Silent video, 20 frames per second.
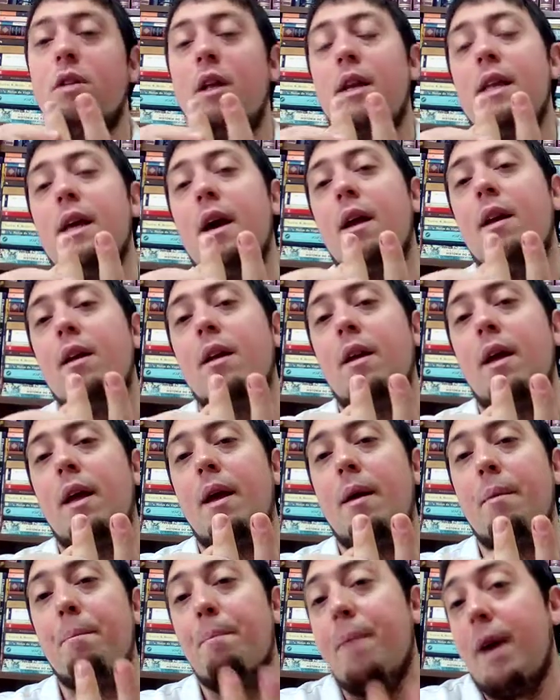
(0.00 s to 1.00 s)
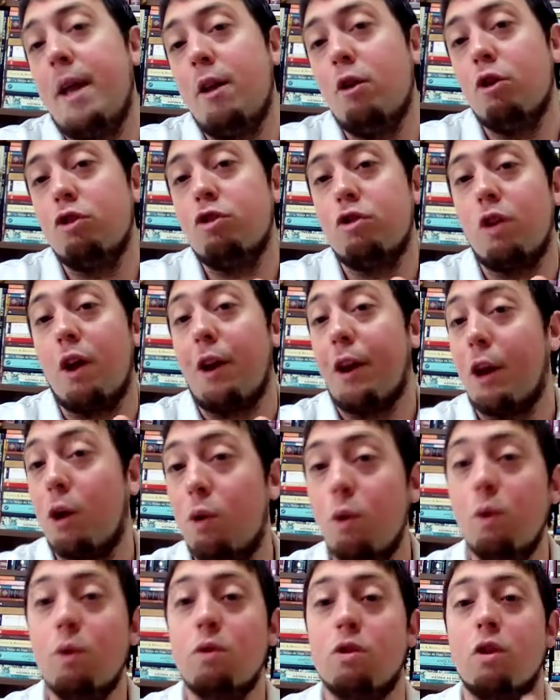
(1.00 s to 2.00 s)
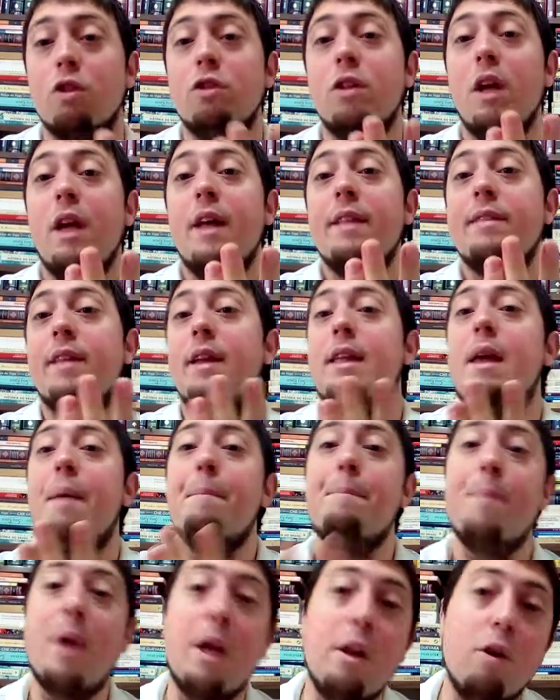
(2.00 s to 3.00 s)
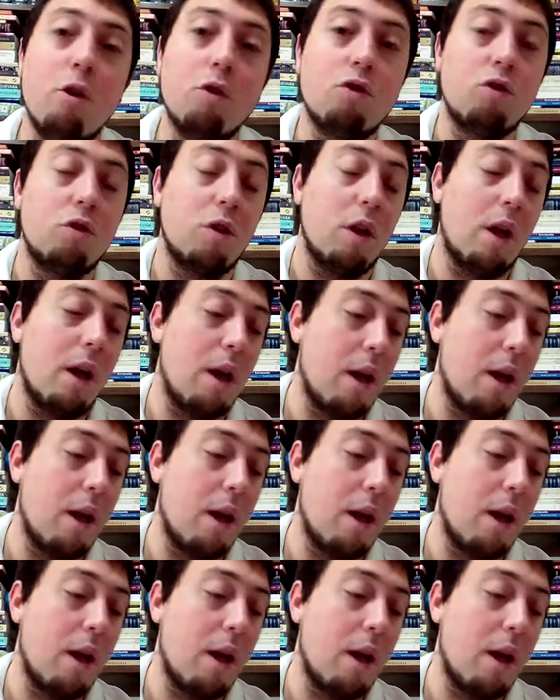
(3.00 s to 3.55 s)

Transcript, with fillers: tenían menos recursos, tenían menos,